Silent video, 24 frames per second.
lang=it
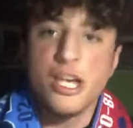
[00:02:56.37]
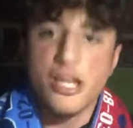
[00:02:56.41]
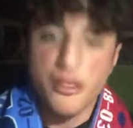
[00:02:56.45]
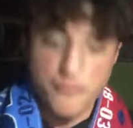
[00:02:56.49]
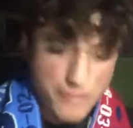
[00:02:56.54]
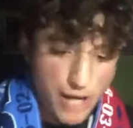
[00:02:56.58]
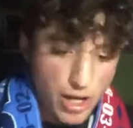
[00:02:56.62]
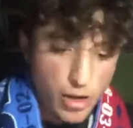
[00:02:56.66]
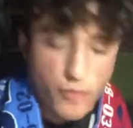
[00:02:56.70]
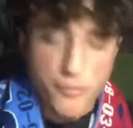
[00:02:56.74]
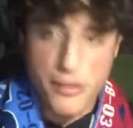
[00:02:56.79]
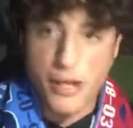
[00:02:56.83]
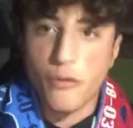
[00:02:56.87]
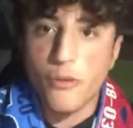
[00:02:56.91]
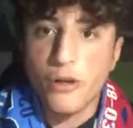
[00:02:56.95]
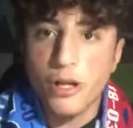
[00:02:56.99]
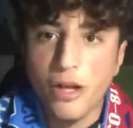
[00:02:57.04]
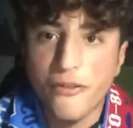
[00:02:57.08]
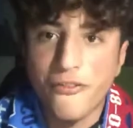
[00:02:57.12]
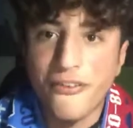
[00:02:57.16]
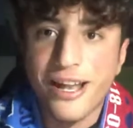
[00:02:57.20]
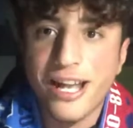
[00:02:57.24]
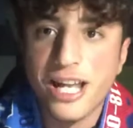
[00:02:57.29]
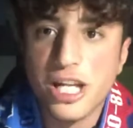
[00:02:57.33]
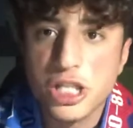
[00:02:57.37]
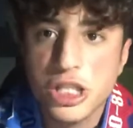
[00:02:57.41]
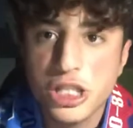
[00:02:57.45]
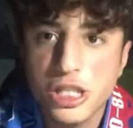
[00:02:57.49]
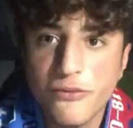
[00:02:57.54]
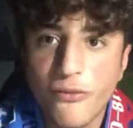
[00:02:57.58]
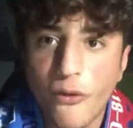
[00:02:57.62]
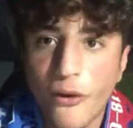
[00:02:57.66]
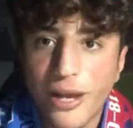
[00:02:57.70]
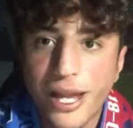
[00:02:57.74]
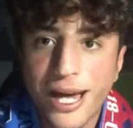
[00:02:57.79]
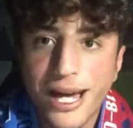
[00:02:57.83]
ma come quello fa la
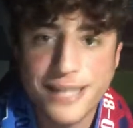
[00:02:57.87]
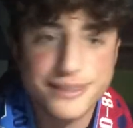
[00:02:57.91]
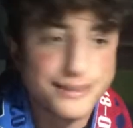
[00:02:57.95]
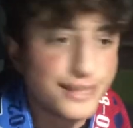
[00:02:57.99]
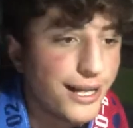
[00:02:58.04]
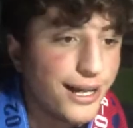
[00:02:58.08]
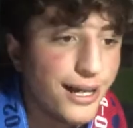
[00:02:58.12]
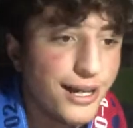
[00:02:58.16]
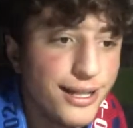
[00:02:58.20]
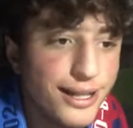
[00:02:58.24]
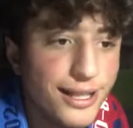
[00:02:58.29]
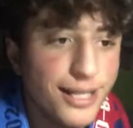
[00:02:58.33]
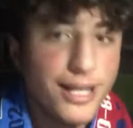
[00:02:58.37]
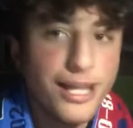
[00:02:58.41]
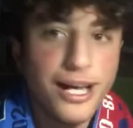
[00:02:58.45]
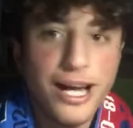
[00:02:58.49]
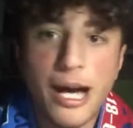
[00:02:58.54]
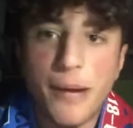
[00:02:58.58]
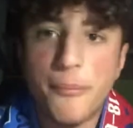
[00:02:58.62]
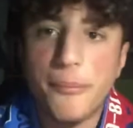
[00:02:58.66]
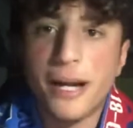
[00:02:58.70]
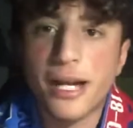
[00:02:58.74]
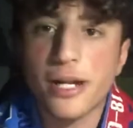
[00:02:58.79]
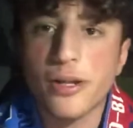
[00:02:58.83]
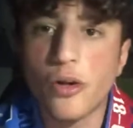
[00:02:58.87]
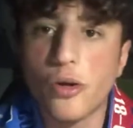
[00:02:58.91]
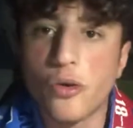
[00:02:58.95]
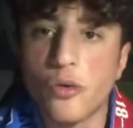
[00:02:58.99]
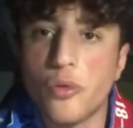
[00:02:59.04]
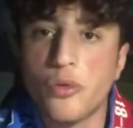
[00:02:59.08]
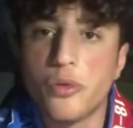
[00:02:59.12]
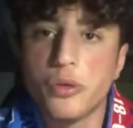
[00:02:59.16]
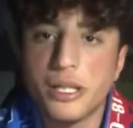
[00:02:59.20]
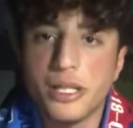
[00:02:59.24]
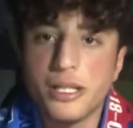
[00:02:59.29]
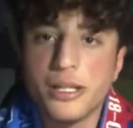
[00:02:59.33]
scivolata a Mario
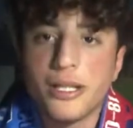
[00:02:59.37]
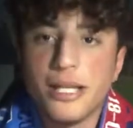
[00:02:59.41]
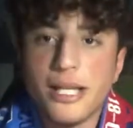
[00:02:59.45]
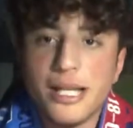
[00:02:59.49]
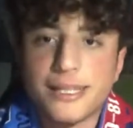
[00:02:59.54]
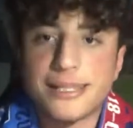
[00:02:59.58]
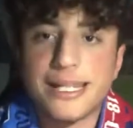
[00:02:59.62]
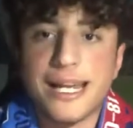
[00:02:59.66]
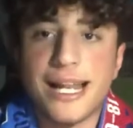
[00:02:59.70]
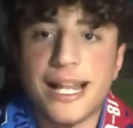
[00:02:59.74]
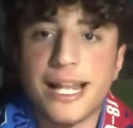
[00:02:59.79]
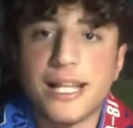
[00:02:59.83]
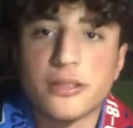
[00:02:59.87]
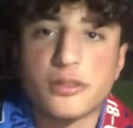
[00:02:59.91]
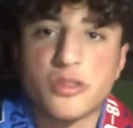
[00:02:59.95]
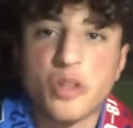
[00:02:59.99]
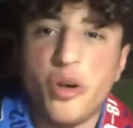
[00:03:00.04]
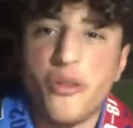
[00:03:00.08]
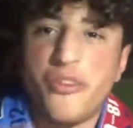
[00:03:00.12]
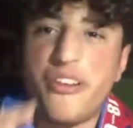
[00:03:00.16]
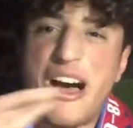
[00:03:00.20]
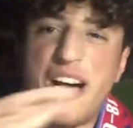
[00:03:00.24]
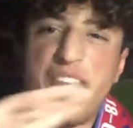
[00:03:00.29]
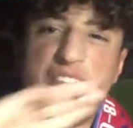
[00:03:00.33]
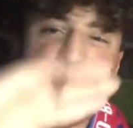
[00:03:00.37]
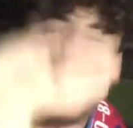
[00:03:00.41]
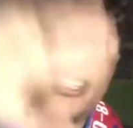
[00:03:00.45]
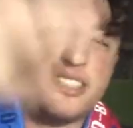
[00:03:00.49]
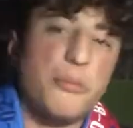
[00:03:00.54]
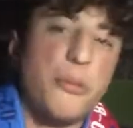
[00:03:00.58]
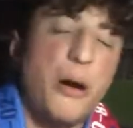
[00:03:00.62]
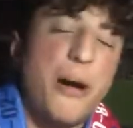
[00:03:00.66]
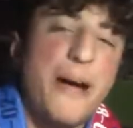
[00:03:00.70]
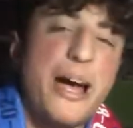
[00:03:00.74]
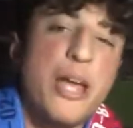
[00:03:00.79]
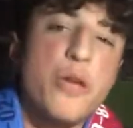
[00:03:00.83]
Rui, tra l'altro fa fatto
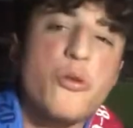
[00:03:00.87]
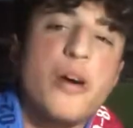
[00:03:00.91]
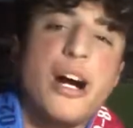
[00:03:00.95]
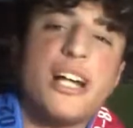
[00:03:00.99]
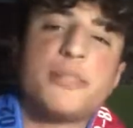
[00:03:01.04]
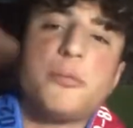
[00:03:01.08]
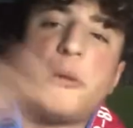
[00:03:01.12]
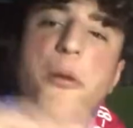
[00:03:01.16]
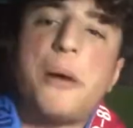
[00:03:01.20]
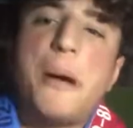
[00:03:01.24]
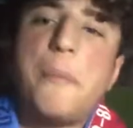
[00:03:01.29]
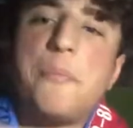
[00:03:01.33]
proprio a